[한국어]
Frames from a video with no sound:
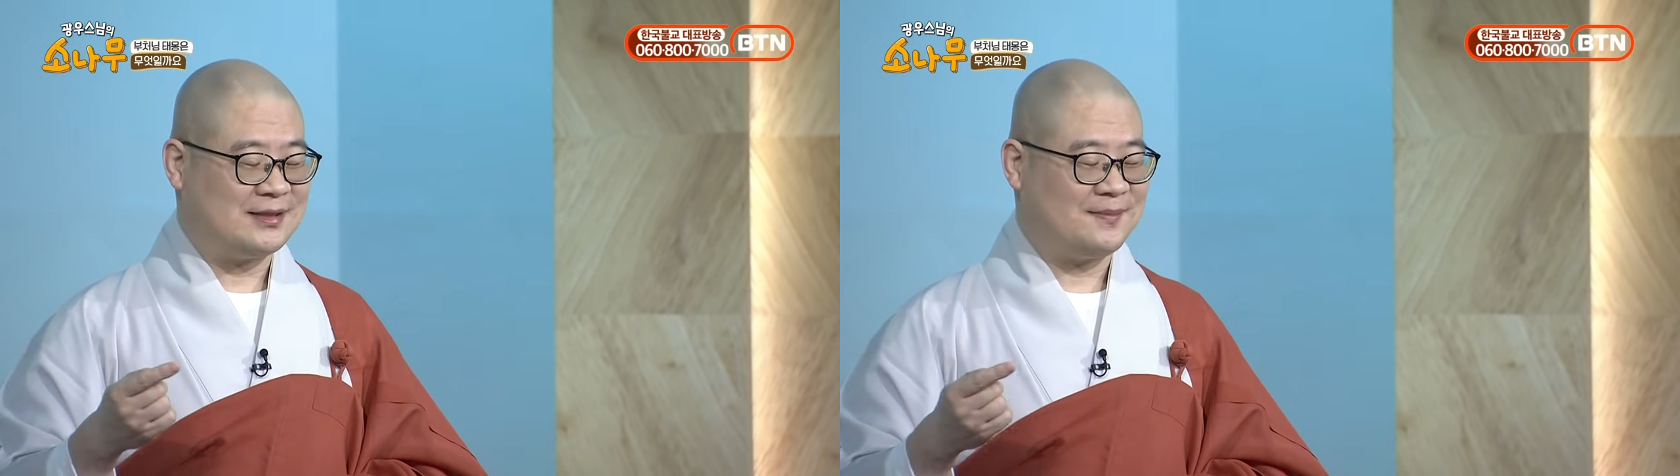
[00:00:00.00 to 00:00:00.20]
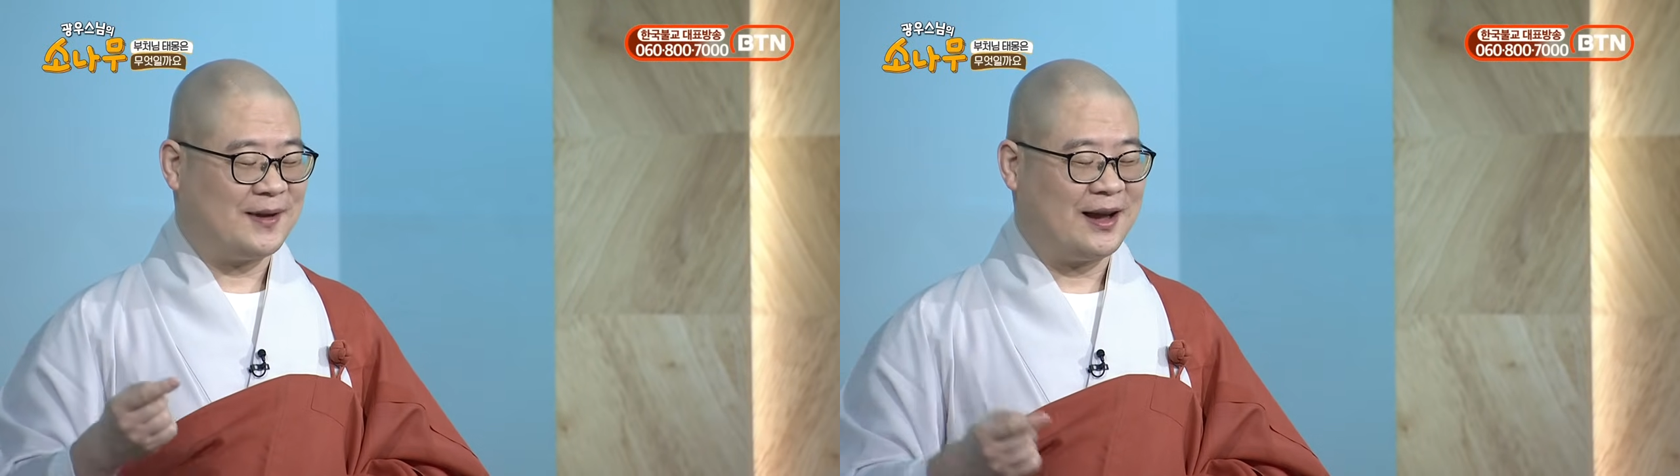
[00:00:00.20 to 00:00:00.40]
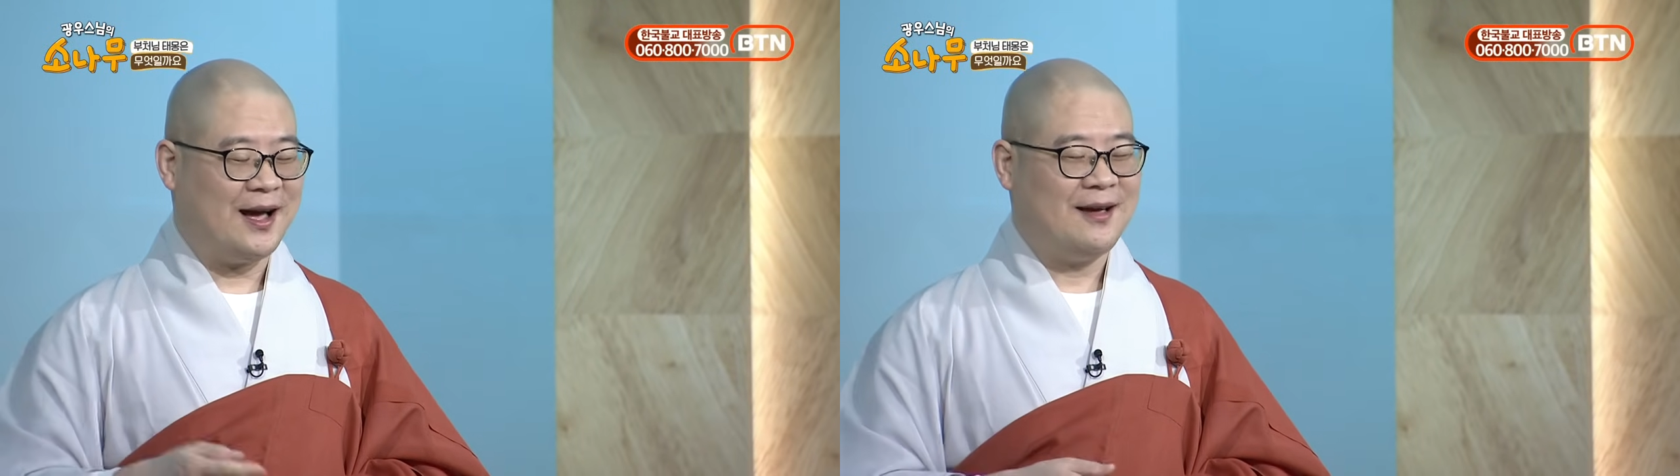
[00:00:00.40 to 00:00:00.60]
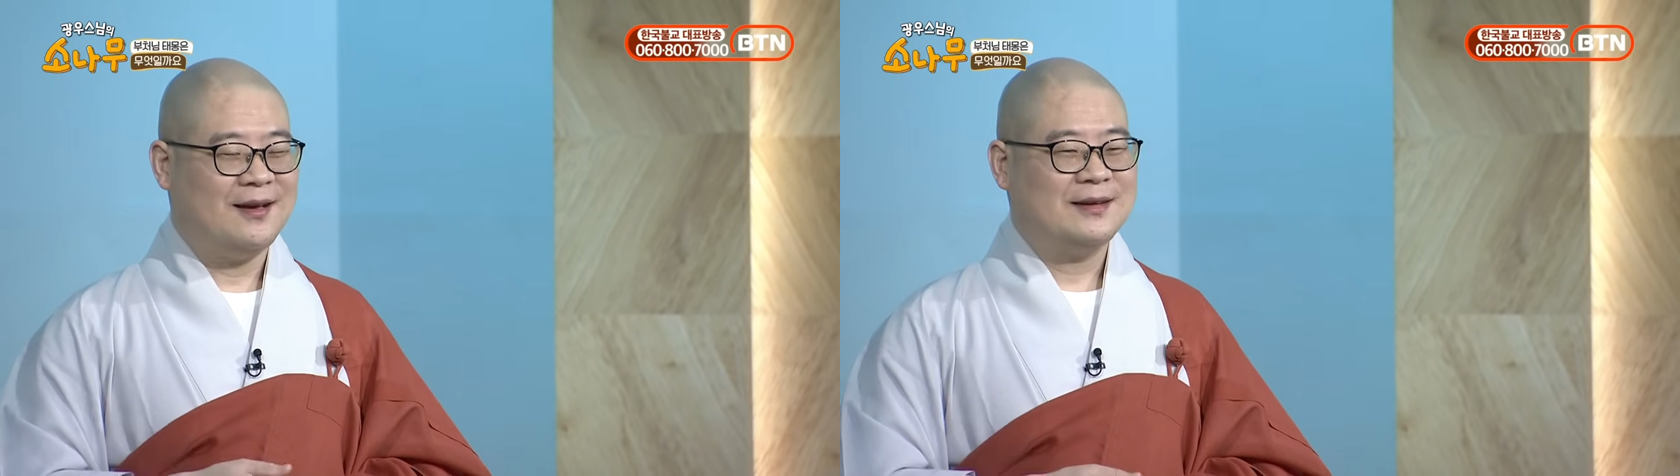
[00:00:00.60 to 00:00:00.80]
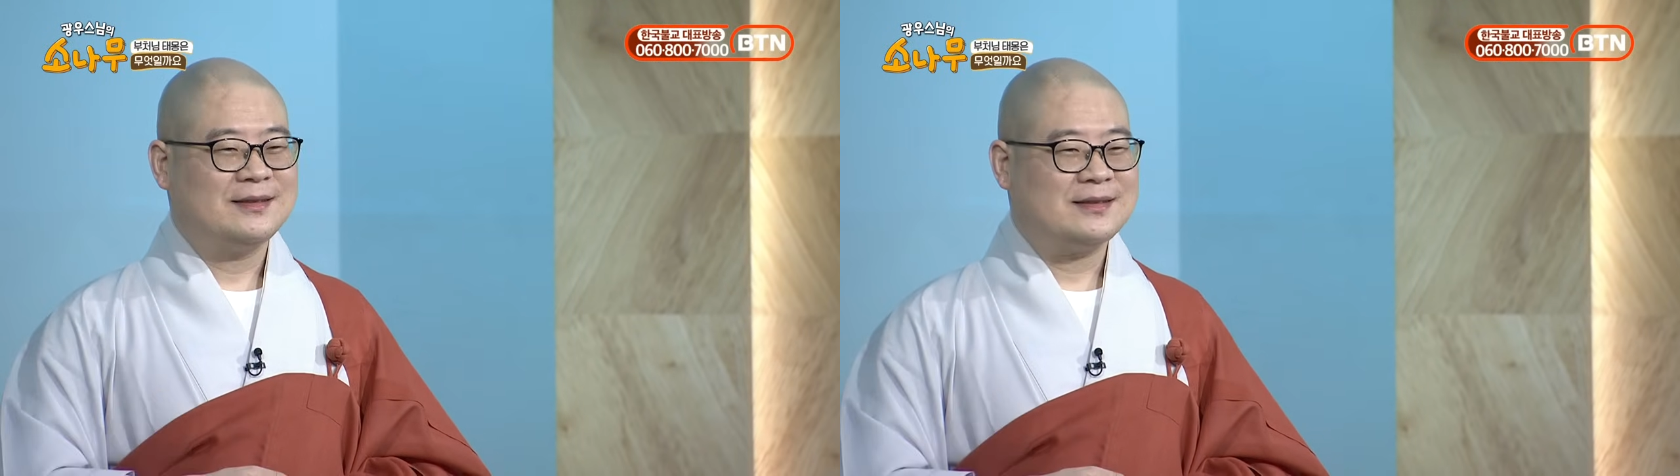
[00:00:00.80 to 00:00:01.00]
않습니까?
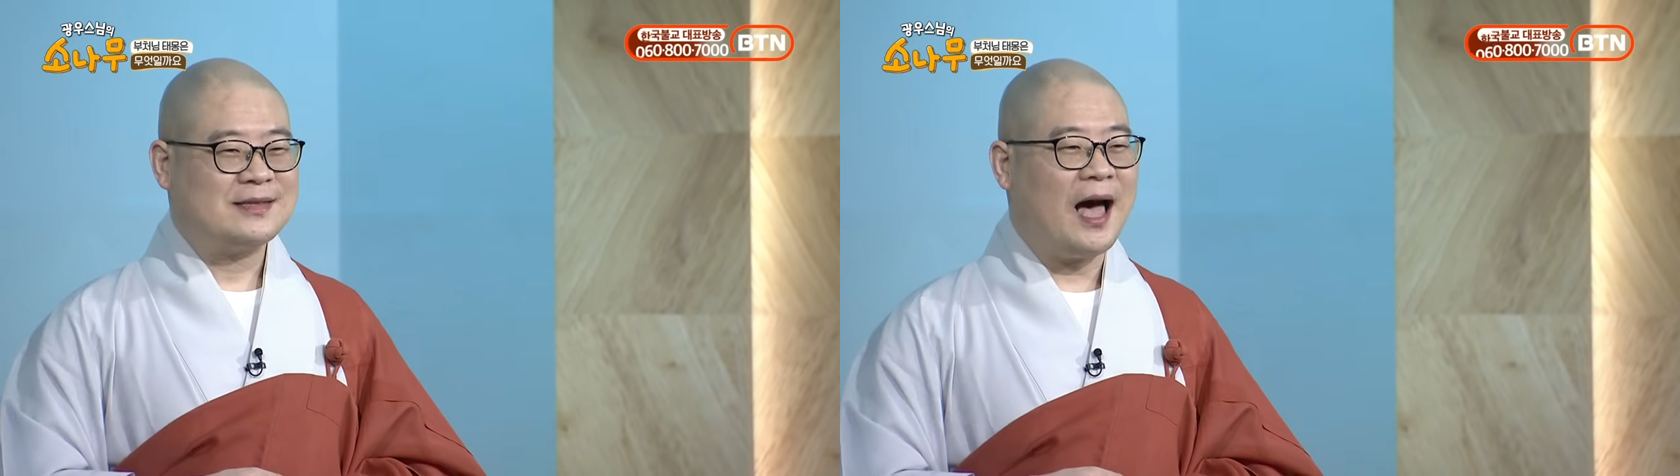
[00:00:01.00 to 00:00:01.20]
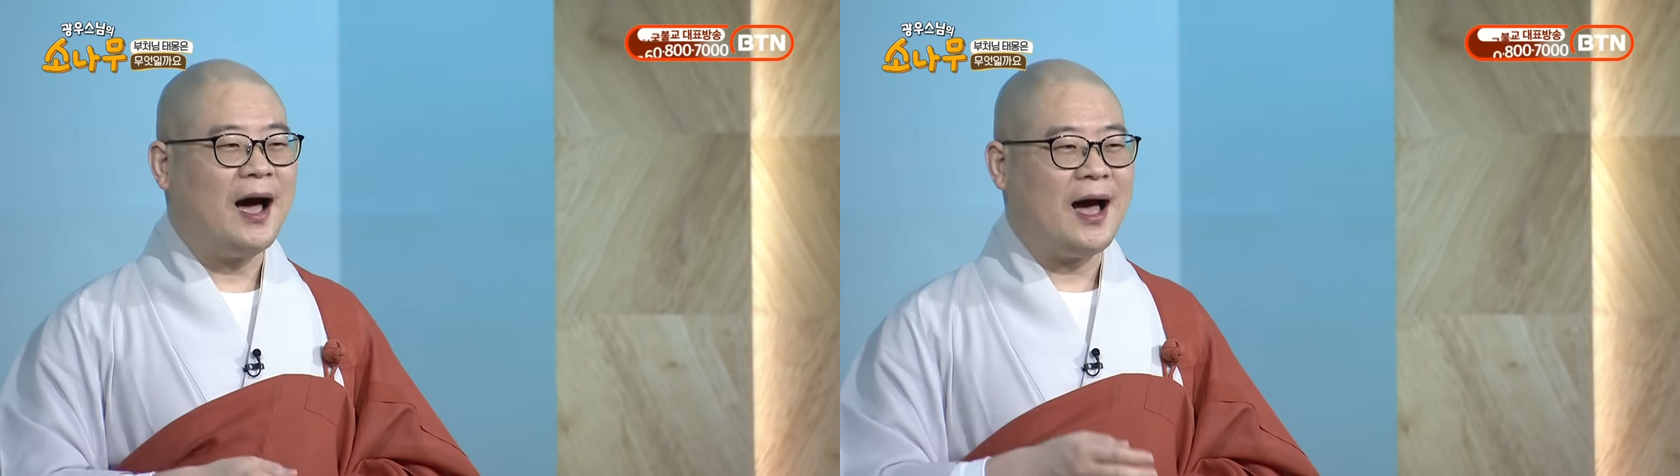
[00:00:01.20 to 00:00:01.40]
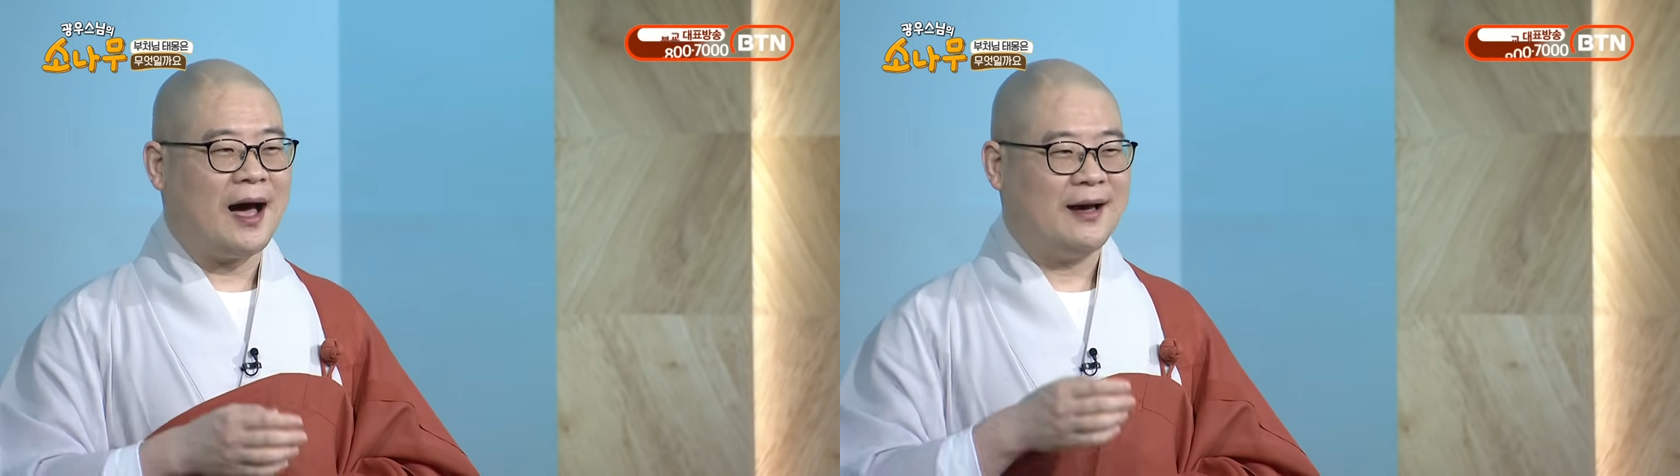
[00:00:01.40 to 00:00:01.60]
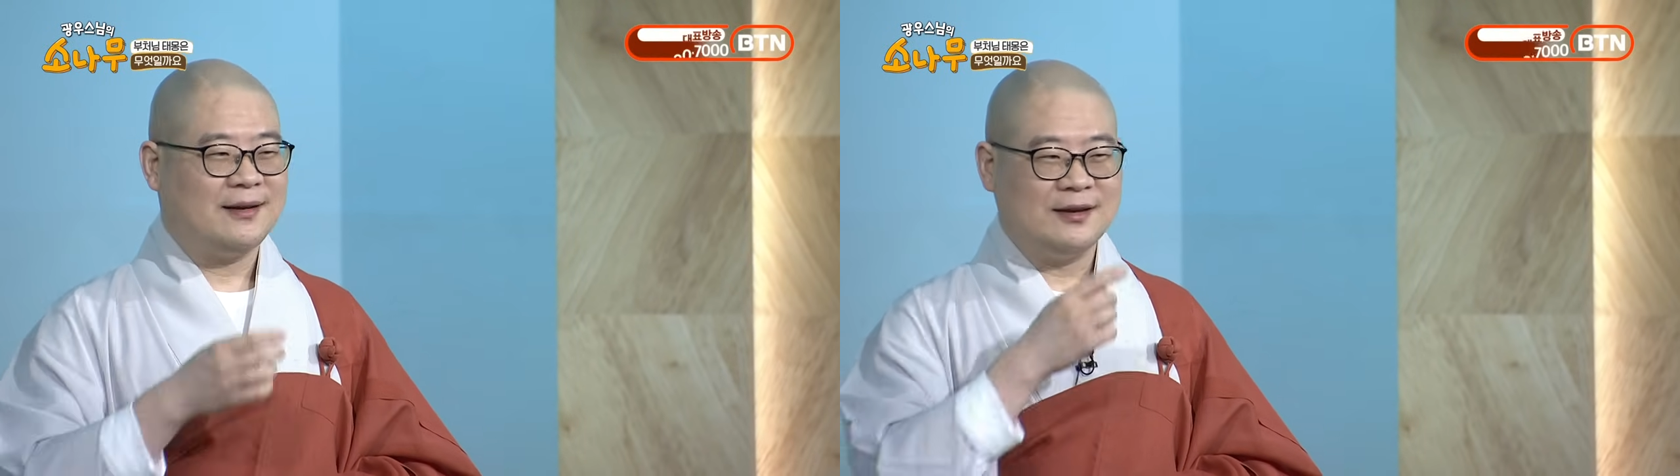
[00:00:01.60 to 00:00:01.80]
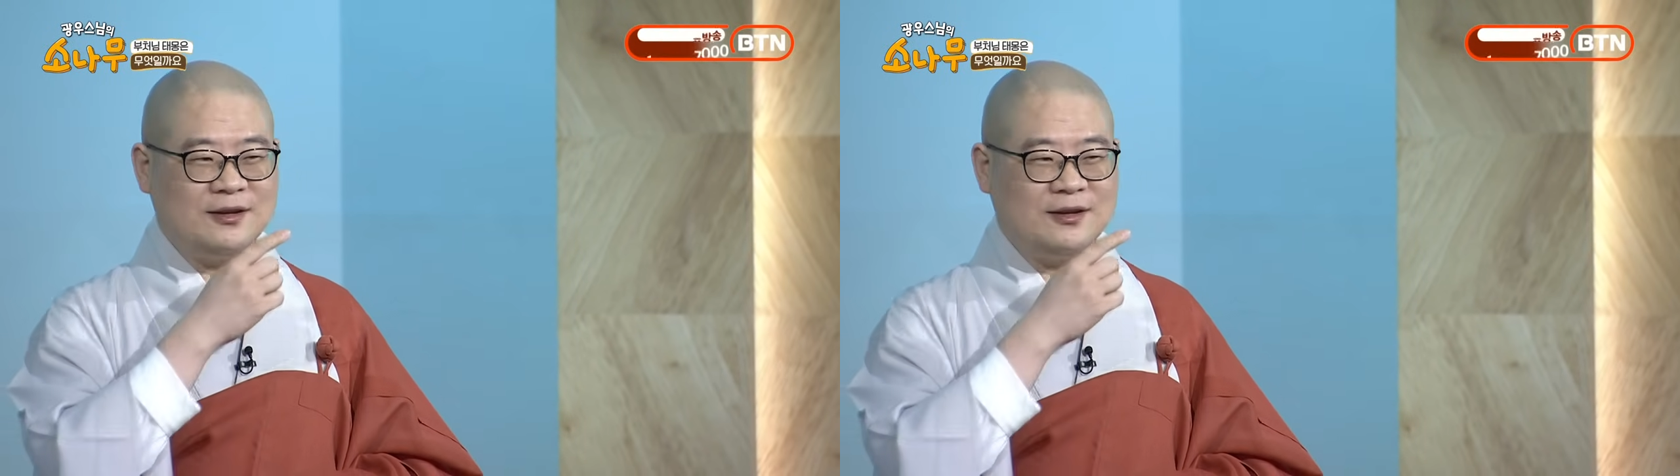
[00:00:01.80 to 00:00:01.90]
상하